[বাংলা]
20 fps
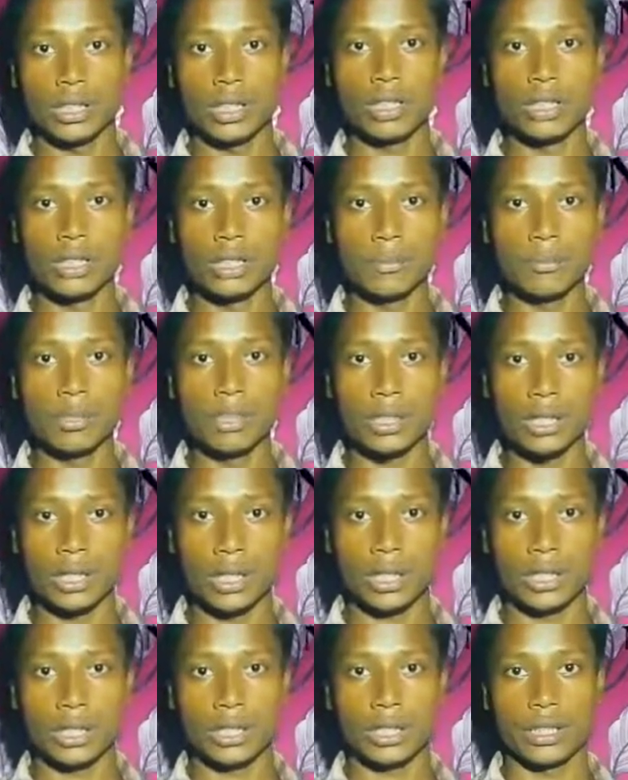একটি
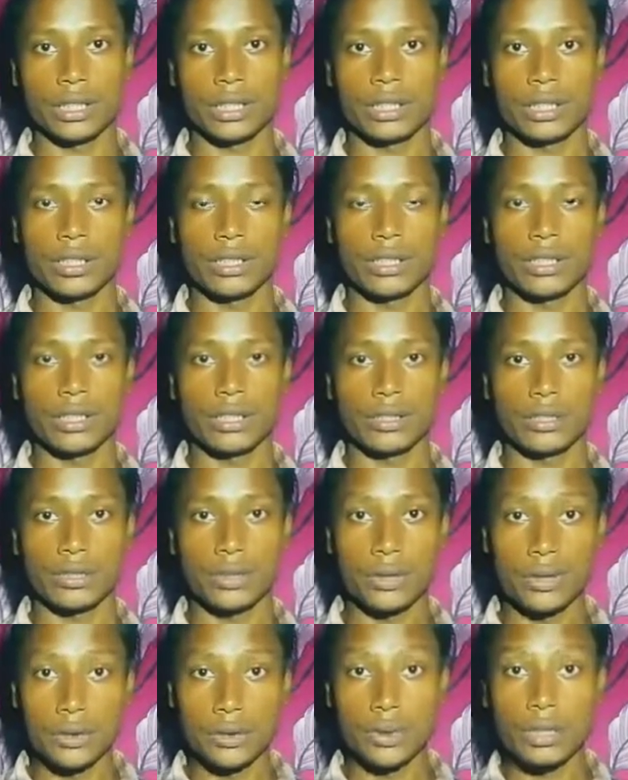বিষয়
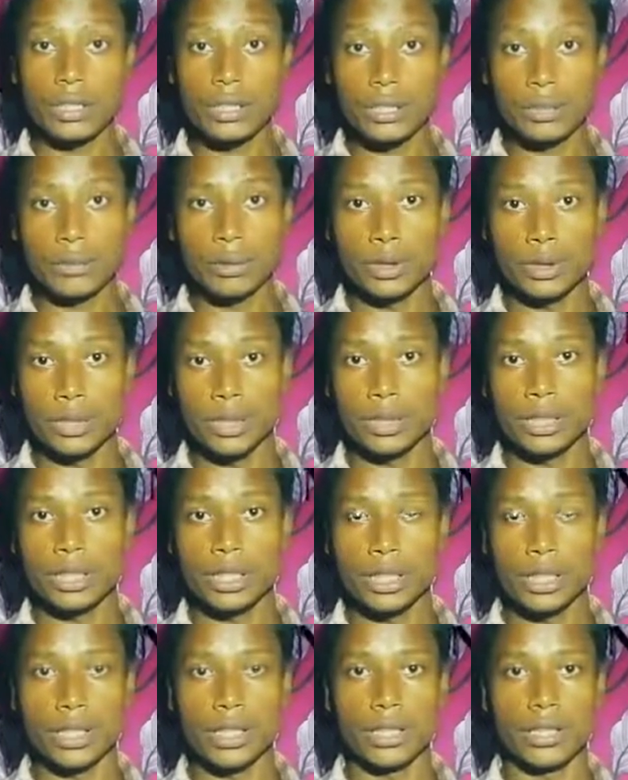ছোট্ট একটি বিষয়
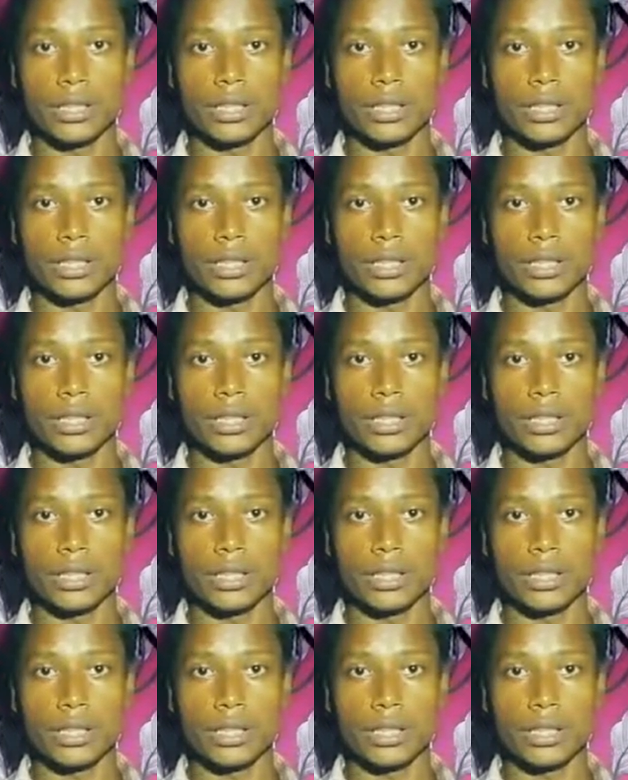নিয়ে